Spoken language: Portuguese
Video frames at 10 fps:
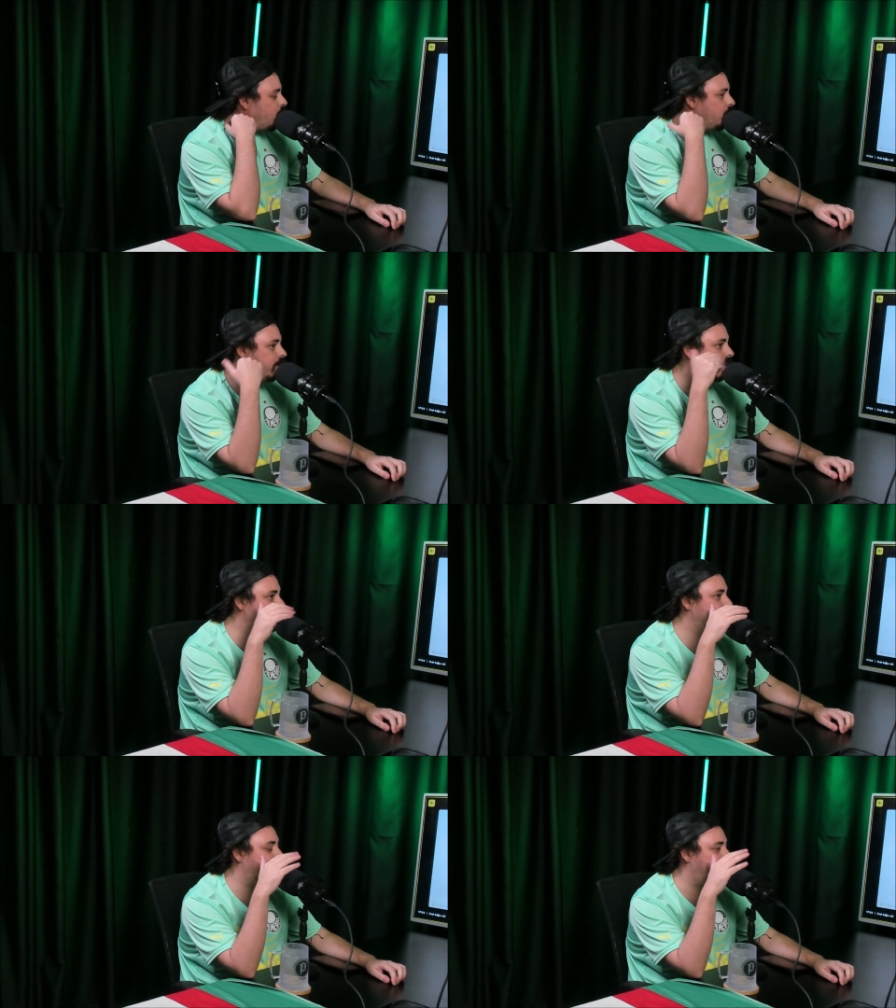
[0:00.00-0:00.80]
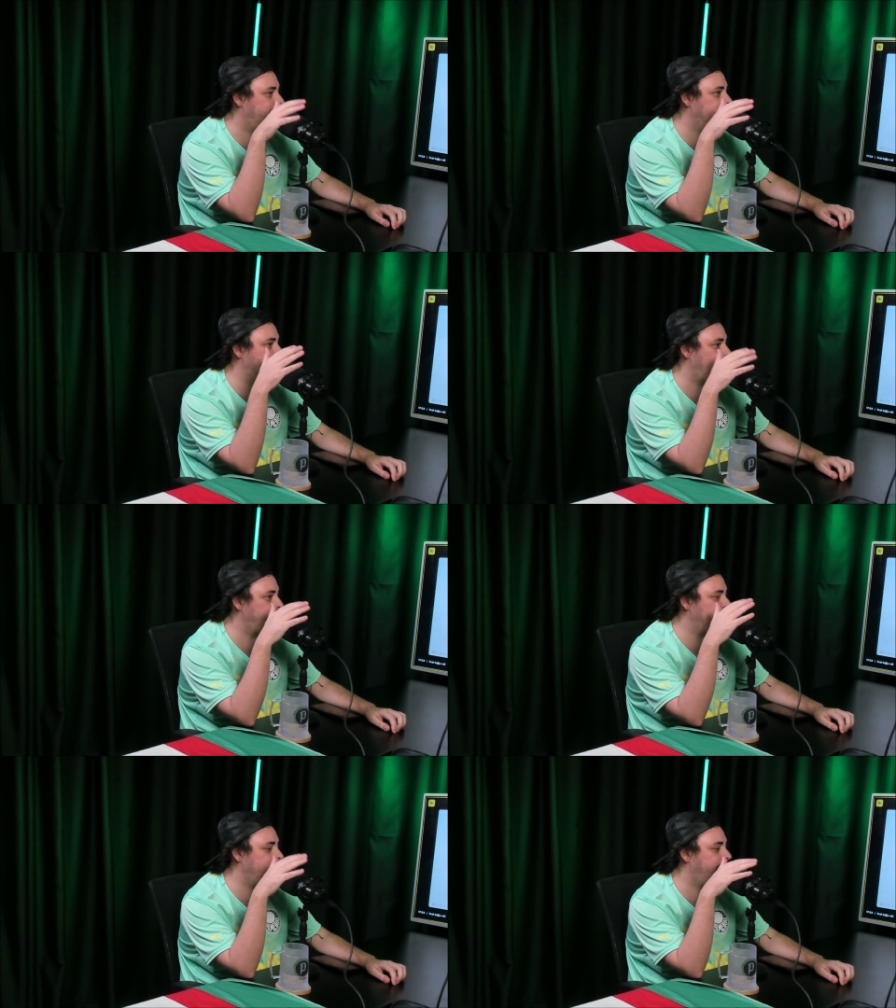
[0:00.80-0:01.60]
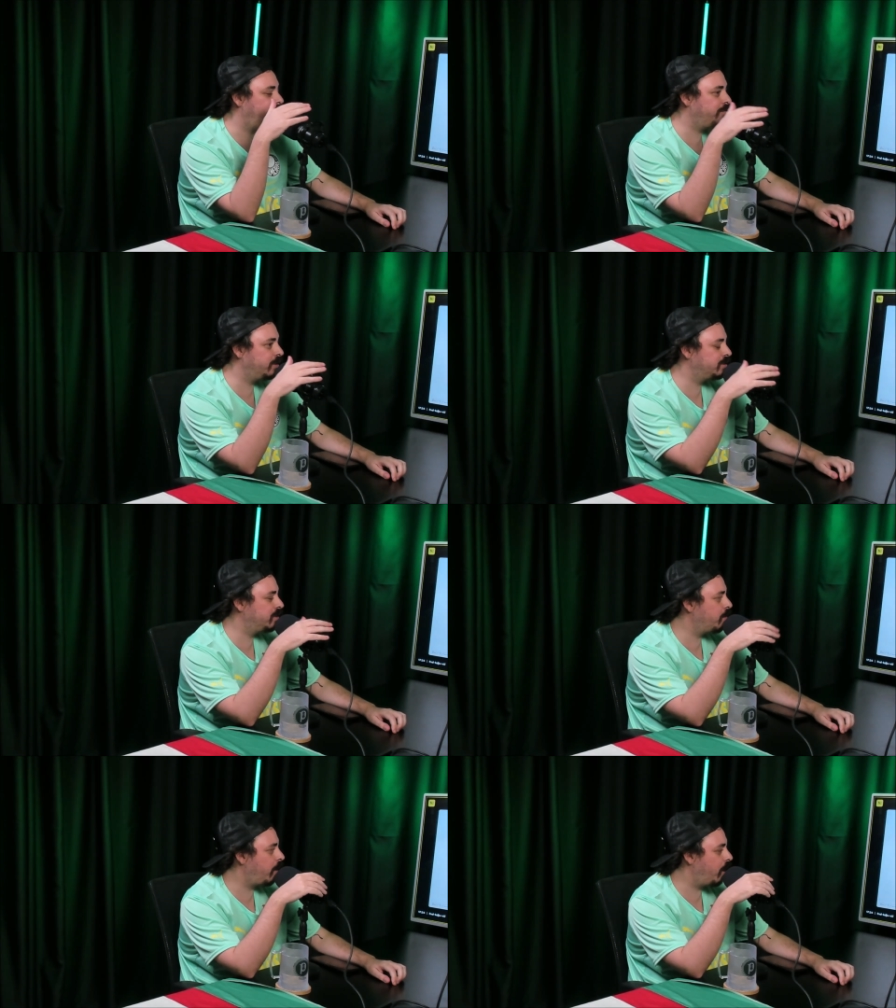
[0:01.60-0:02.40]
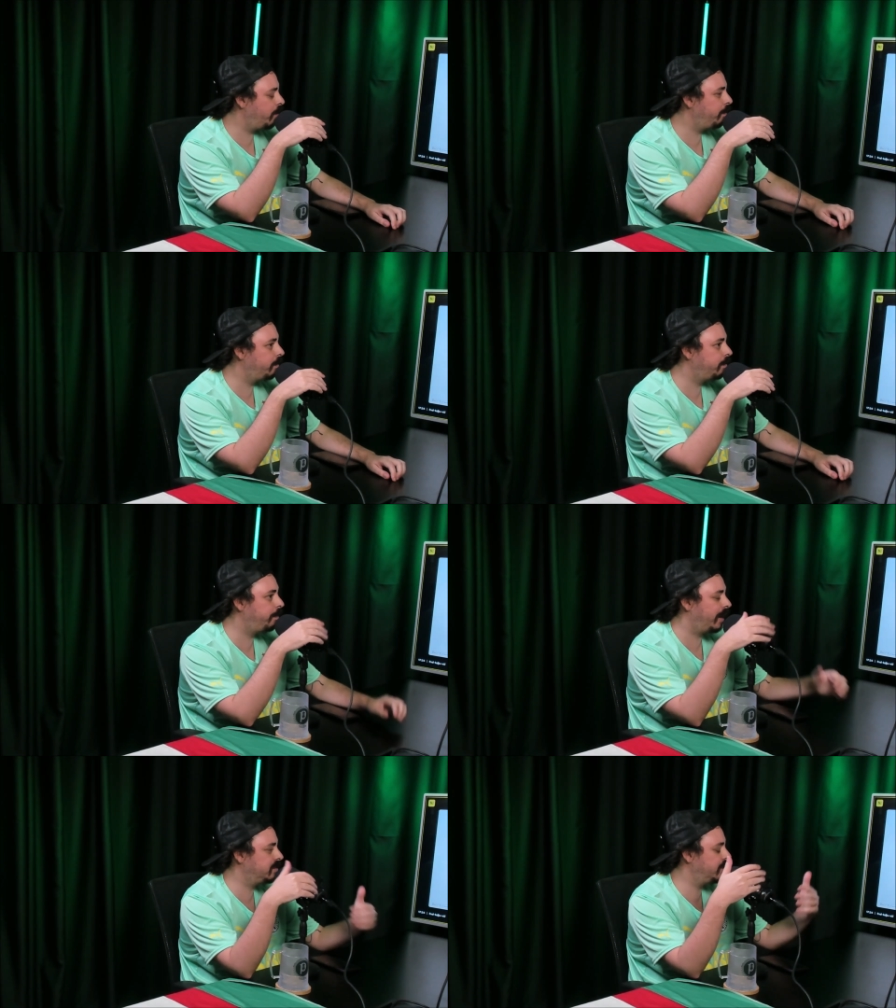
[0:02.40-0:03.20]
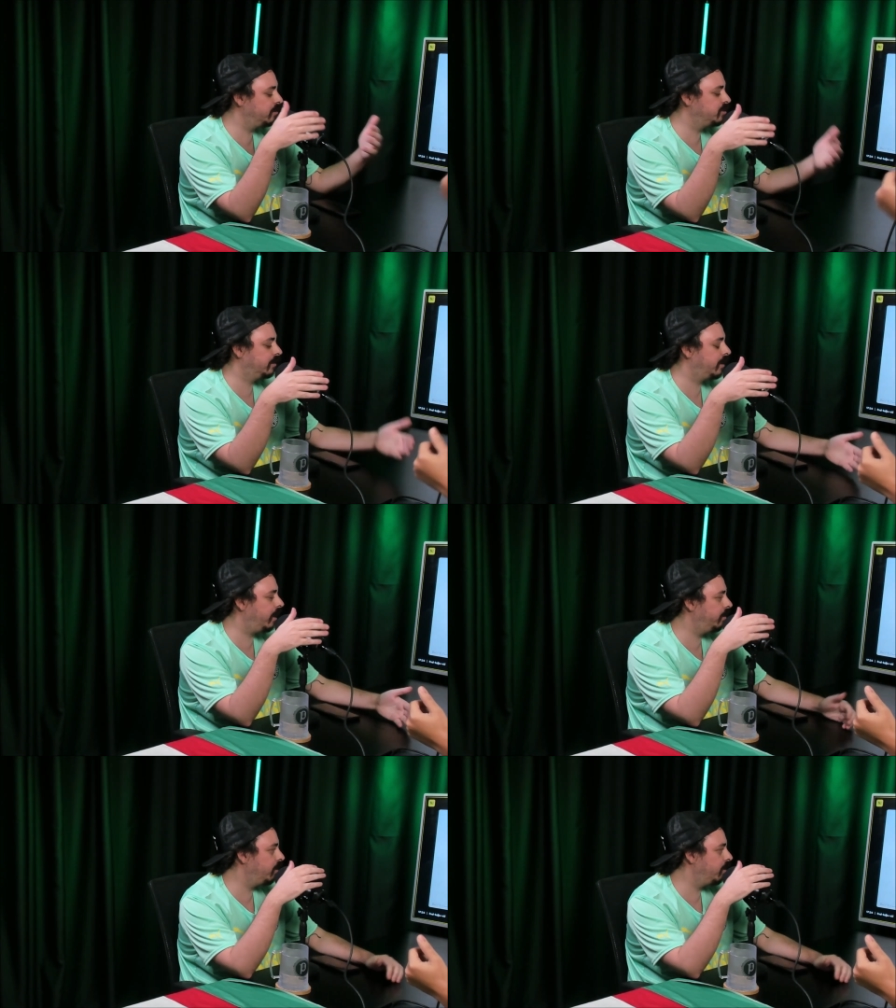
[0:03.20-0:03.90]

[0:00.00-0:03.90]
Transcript: com grandes craques. Sabe dizer quem foi seu maior parceiro de ataque?